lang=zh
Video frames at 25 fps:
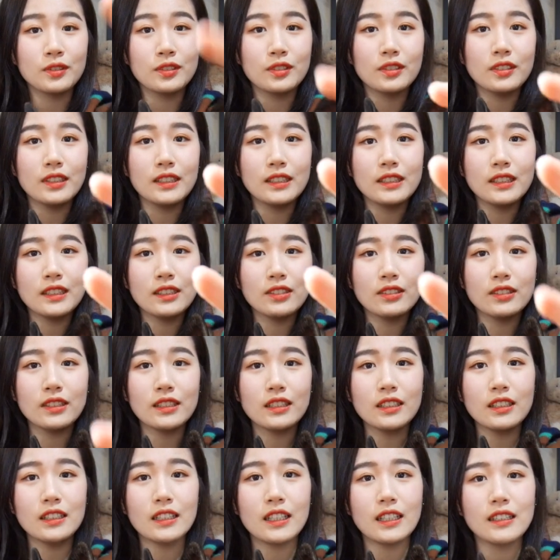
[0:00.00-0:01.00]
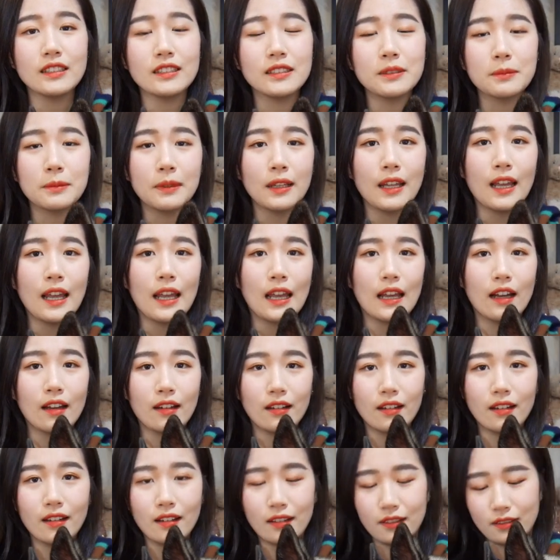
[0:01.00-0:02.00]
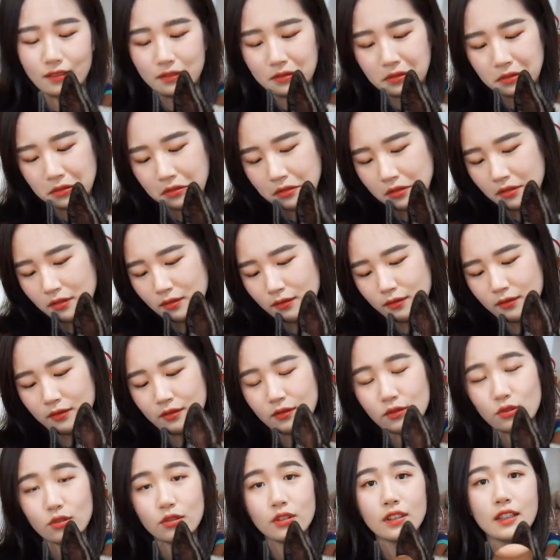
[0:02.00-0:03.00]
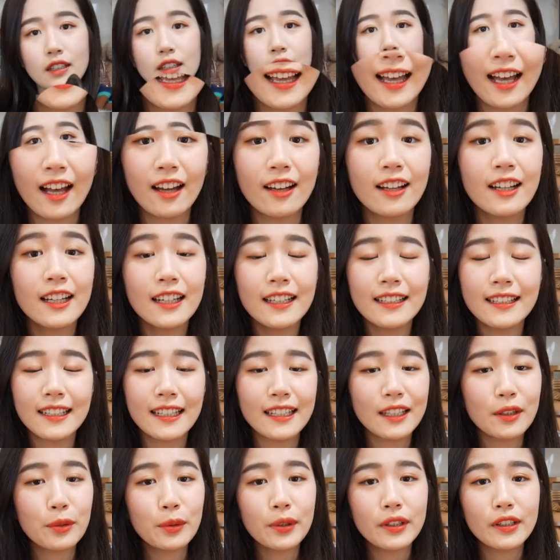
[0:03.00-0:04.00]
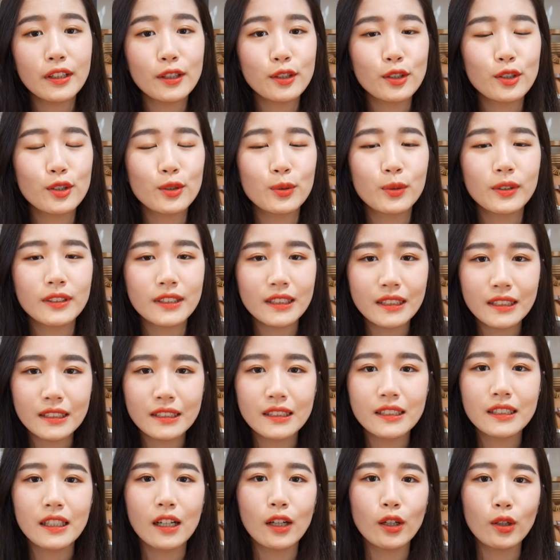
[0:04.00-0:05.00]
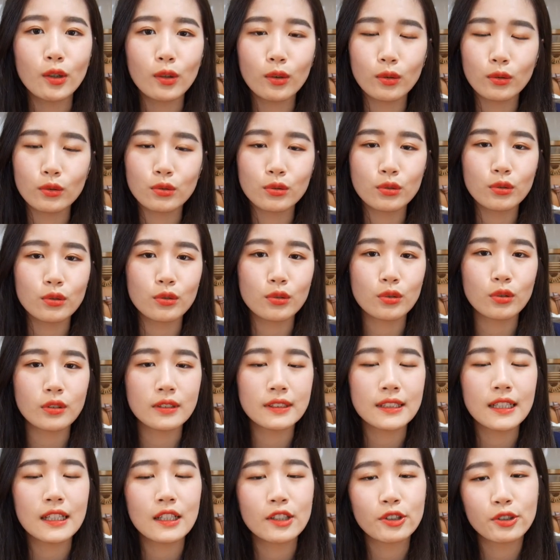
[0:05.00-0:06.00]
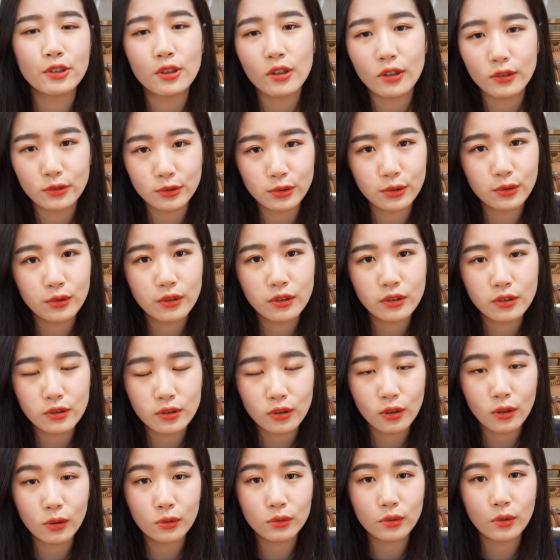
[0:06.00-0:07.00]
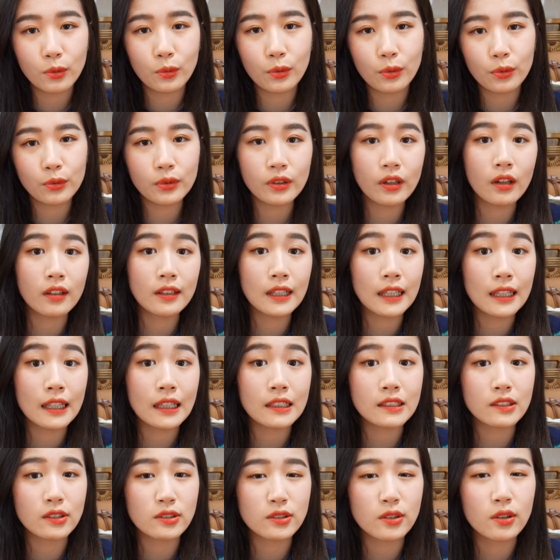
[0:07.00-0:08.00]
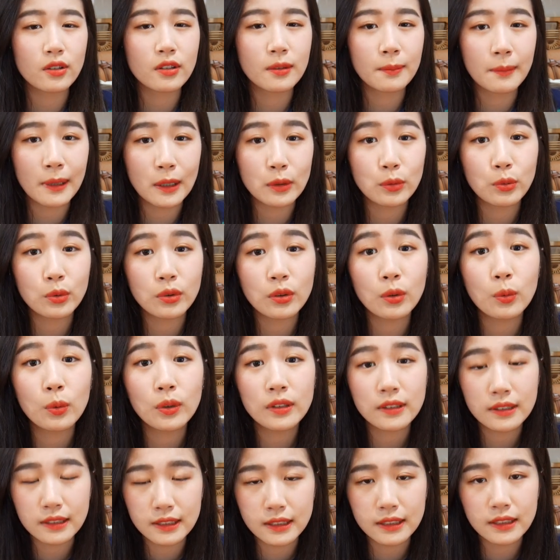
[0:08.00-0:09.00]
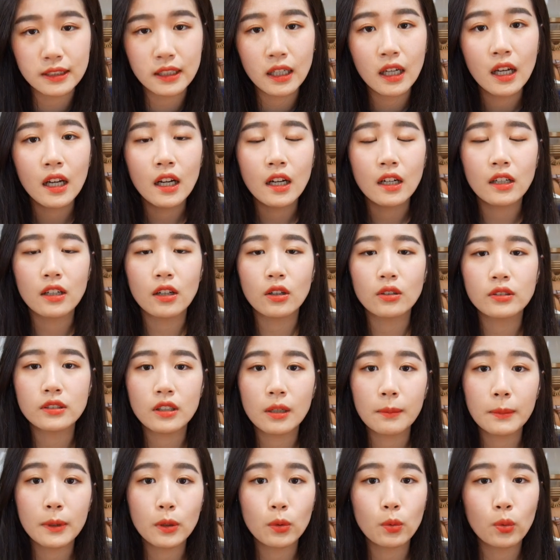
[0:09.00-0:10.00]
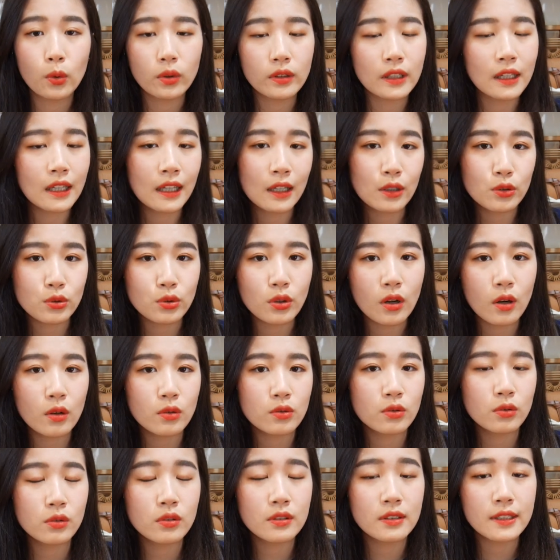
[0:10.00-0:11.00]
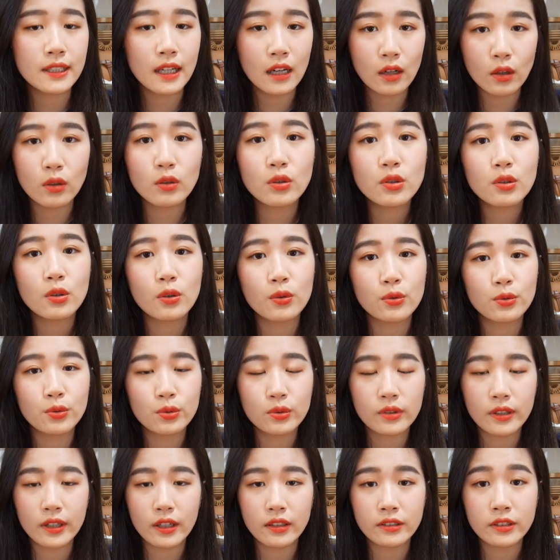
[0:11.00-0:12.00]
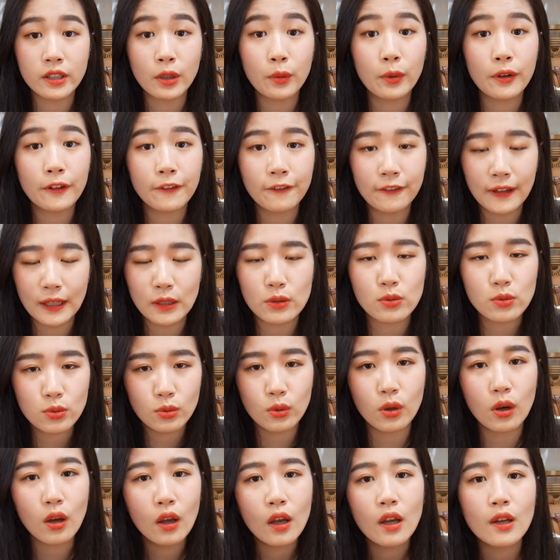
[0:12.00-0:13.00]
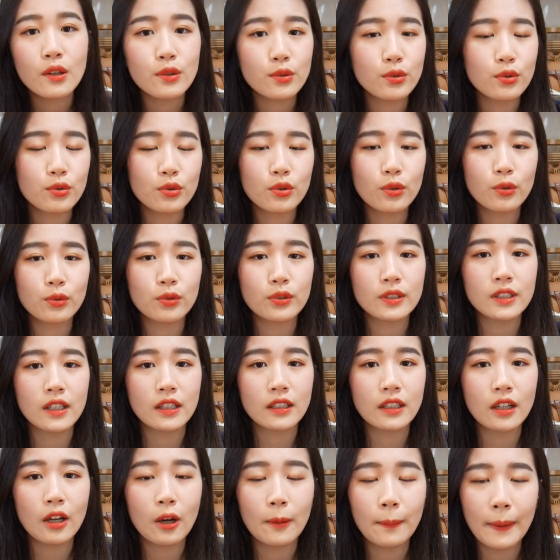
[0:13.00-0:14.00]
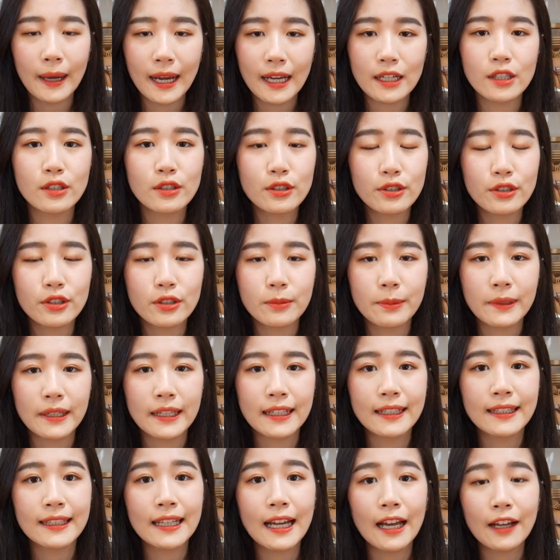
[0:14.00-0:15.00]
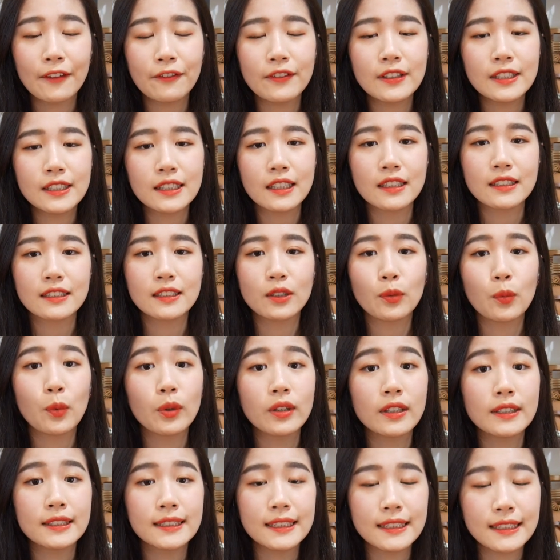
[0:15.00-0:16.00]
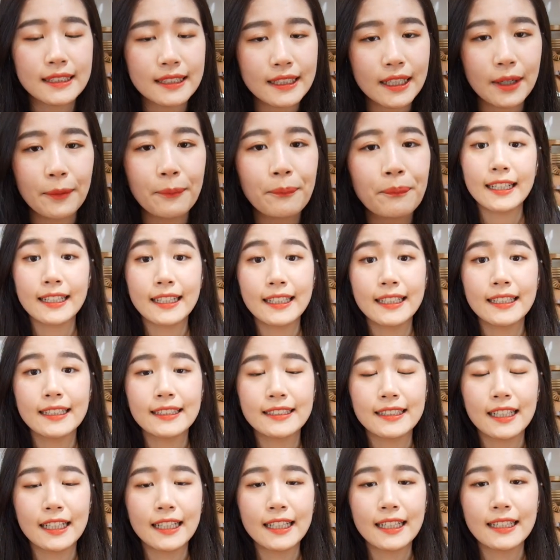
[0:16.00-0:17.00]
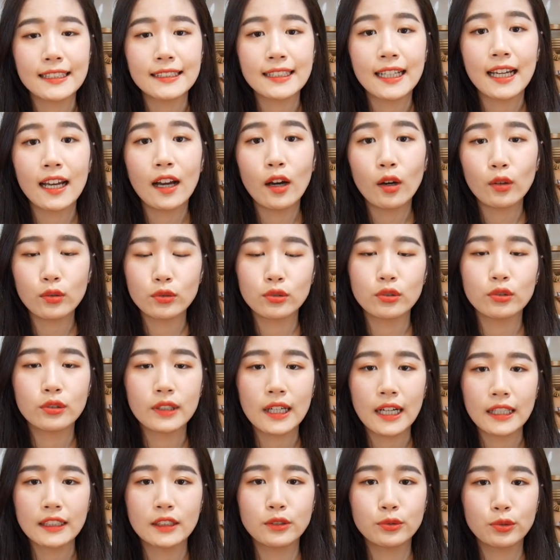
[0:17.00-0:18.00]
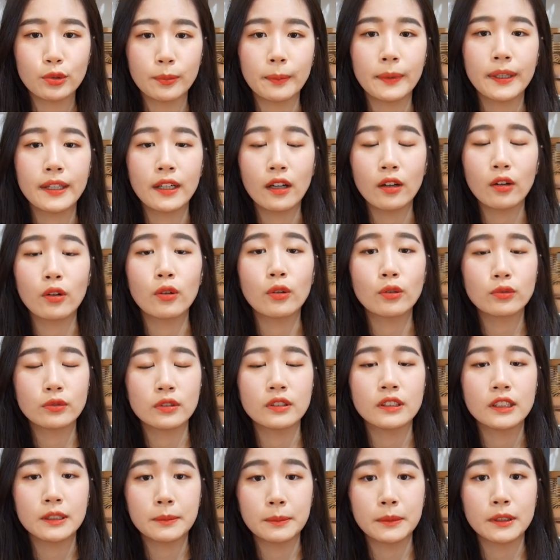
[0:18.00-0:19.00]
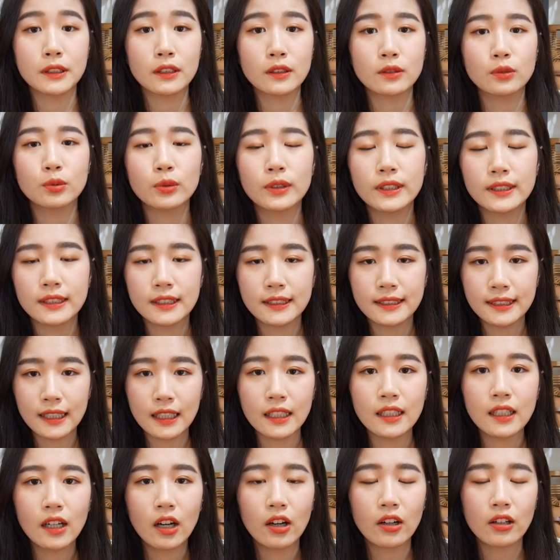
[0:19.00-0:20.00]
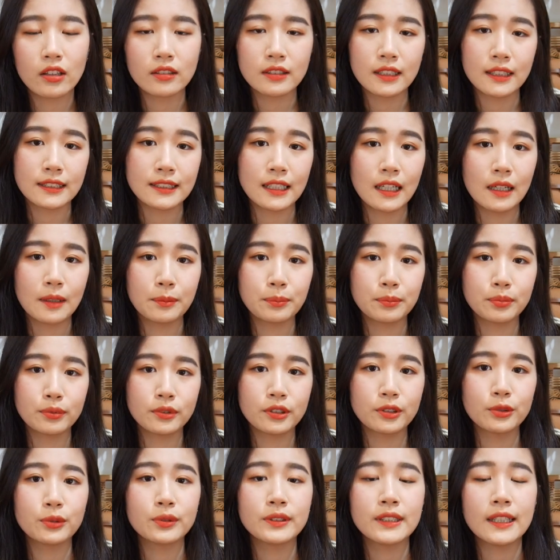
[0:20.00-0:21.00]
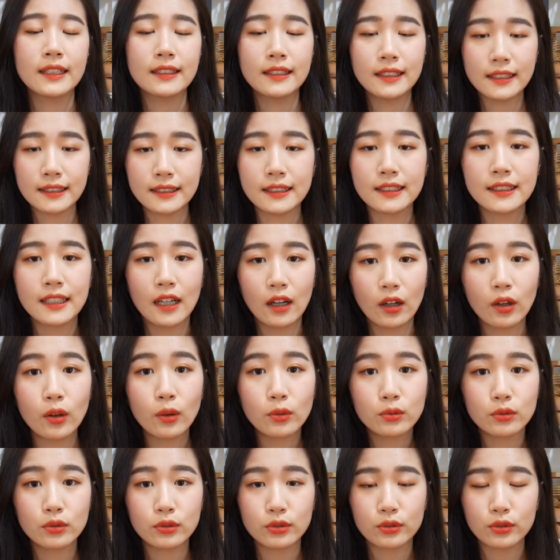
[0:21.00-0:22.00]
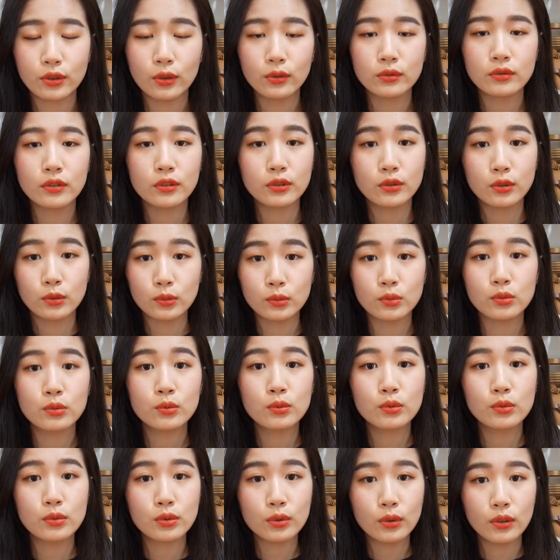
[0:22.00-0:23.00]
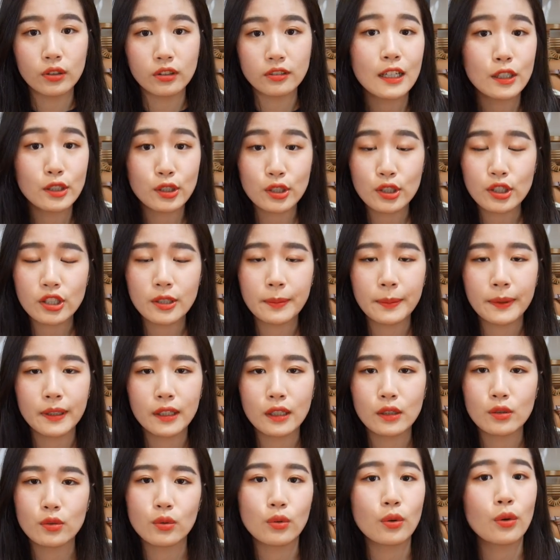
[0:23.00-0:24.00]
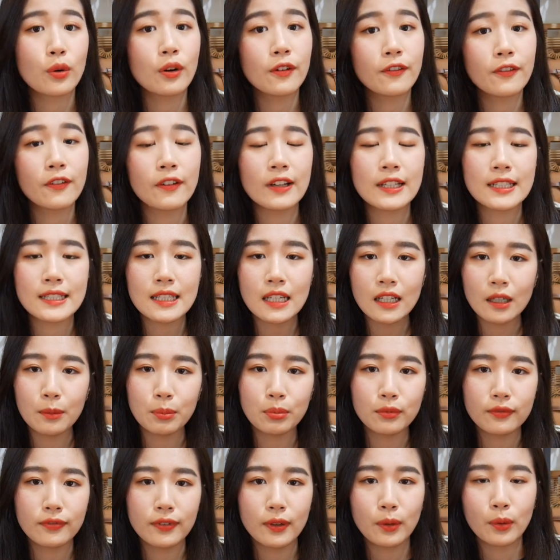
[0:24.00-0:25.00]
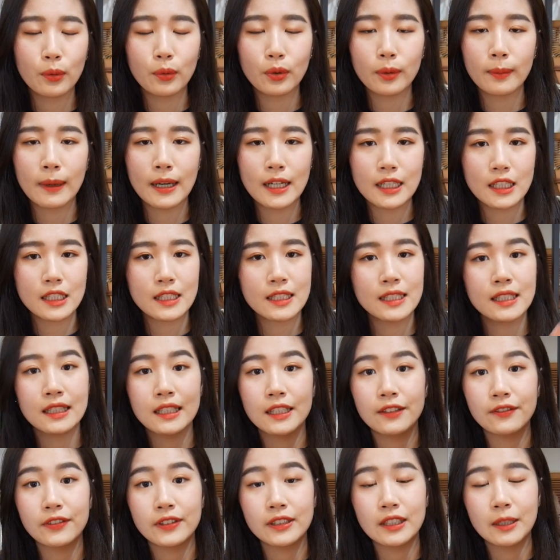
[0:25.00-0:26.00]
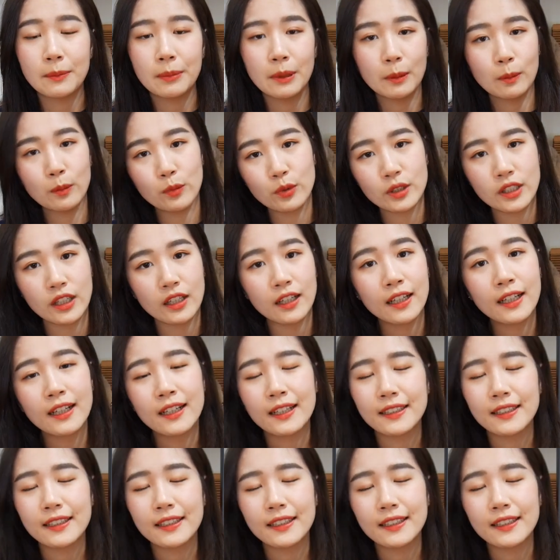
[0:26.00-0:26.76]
Jonny 镜头在这里，你怎么啦？Jonny。那因为呢，这是我第一次养狗狗，所以说在收养鉴定之后呢，我遇到了大大小小的蛮多的问题。然后相比国内来说，澳洲的养狗手续呢也较为繁琐，所以说我就想到要拍这支视频，跟大家分享一些我的经验，也可以想给在澳洲开始准备养狗狗的你们呢做一些参考，让大家不至于在第一次养狗的时候呢手足无措。那这支视频呢，总共会分为三个部分，我会把时间点放在屏幕上。